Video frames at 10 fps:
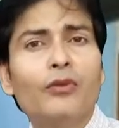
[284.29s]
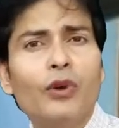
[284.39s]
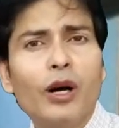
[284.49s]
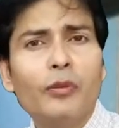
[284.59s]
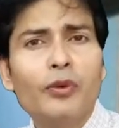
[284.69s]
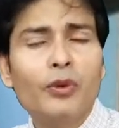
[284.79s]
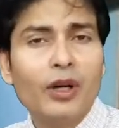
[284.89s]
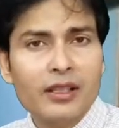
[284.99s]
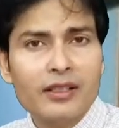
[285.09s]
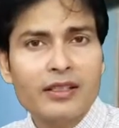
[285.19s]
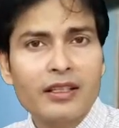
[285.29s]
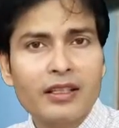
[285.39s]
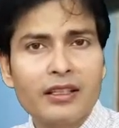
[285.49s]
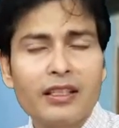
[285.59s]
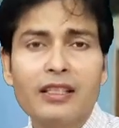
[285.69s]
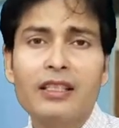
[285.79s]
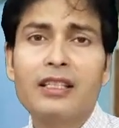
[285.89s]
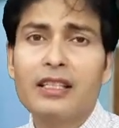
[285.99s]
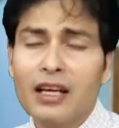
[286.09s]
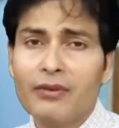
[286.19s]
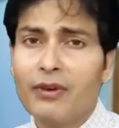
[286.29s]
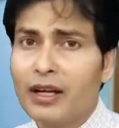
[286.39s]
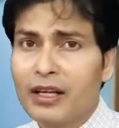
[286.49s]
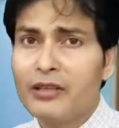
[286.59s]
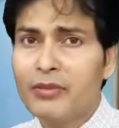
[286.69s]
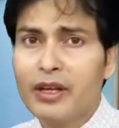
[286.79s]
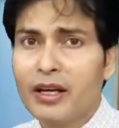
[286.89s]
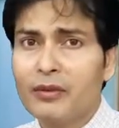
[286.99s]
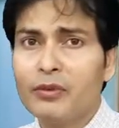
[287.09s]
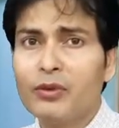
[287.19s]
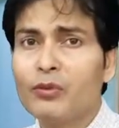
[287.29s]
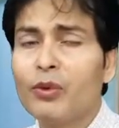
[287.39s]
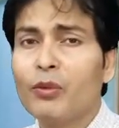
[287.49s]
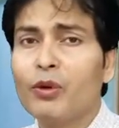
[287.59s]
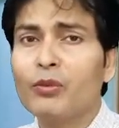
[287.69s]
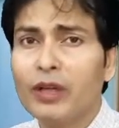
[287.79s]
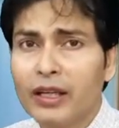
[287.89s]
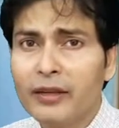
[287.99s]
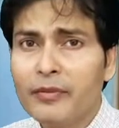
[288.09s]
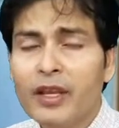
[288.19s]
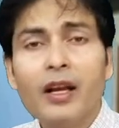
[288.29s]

वो आपको एसेस करेंगे कि क्या वाकई में आपको प्रॉब्लम है